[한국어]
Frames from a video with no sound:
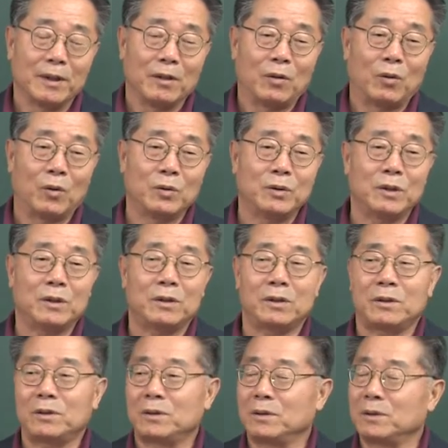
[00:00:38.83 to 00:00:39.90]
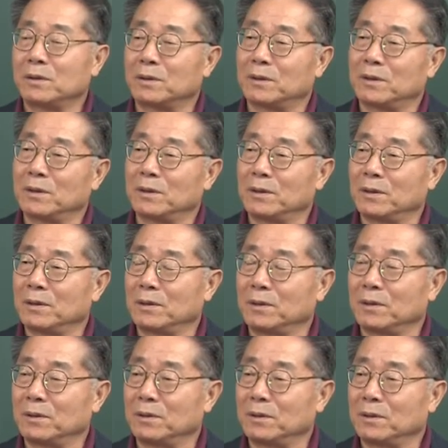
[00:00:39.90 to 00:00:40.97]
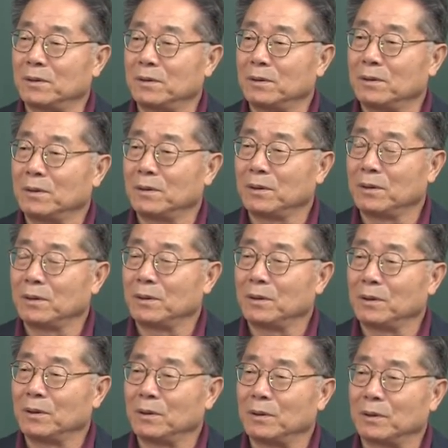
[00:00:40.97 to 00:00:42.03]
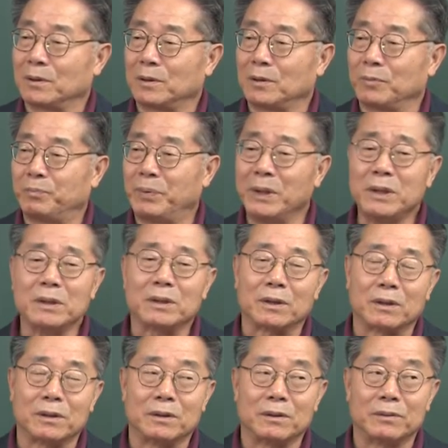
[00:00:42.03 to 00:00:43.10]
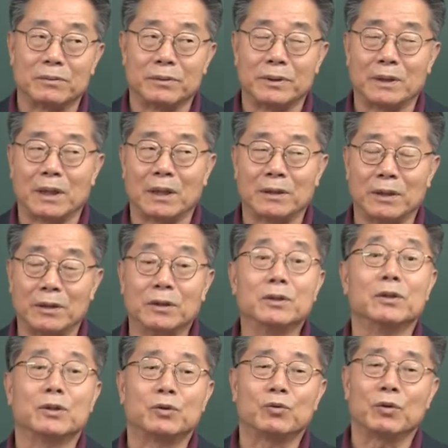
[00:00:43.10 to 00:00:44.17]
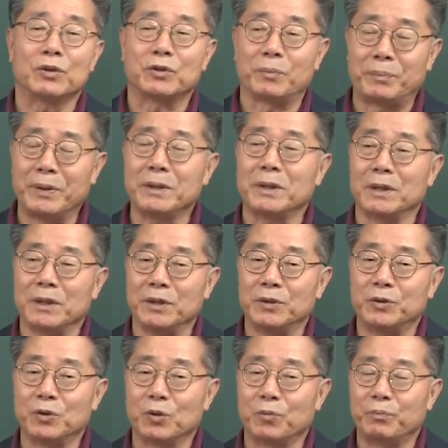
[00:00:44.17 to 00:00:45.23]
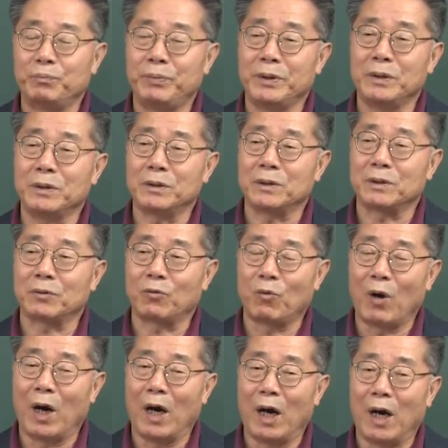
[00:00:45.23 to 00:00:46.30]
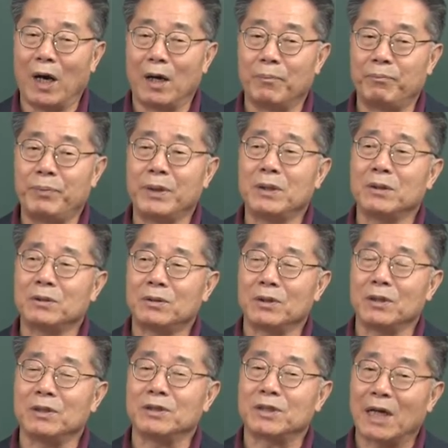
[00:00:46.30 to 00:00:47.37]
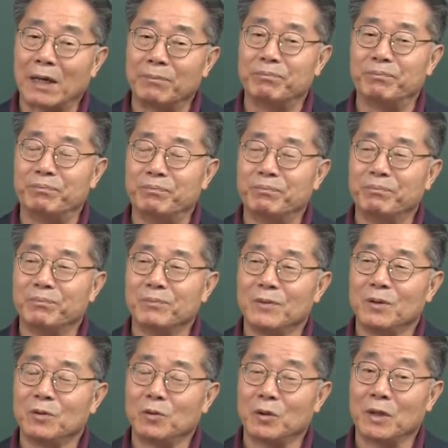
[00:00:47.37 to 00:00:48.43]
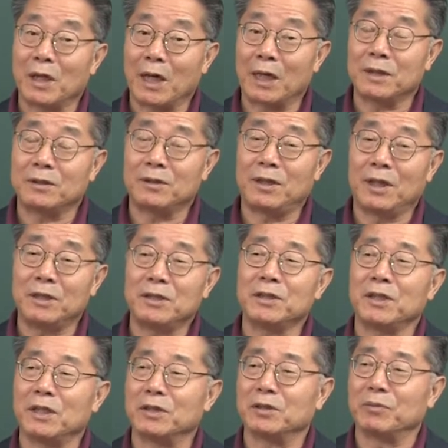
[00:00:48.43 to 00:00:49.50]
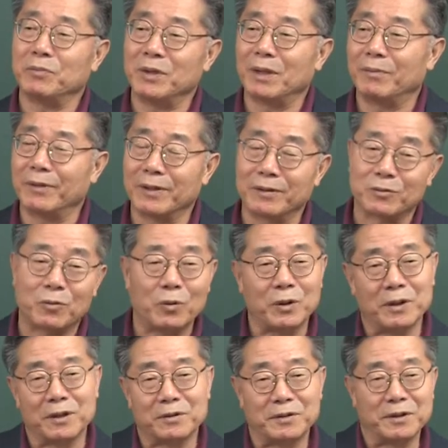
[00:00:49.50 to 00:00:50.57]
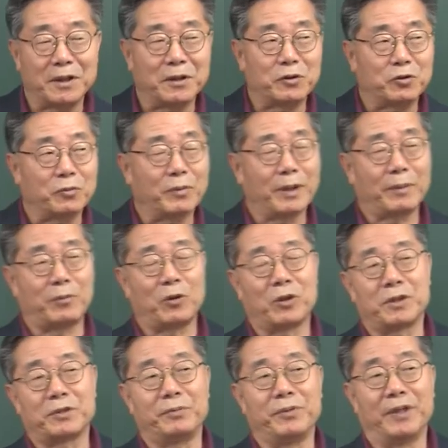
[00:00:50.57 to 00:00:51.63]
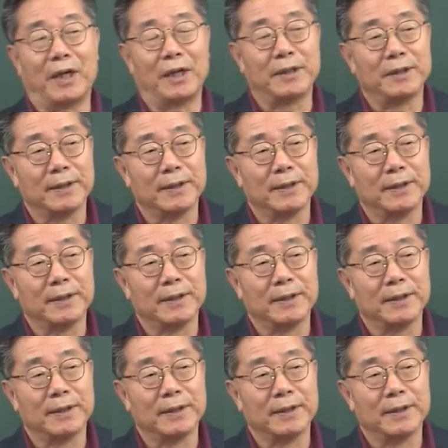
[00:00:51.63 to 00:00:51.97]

오늘은 그, 그 비극, 우리가 이제 연극 중에서도 비극이 있죠. 비극과 비극적인 삶, 이게 약간 대칭되는 겁니다만, 거기에 대해서 얘기를 좀 해보겠습니다.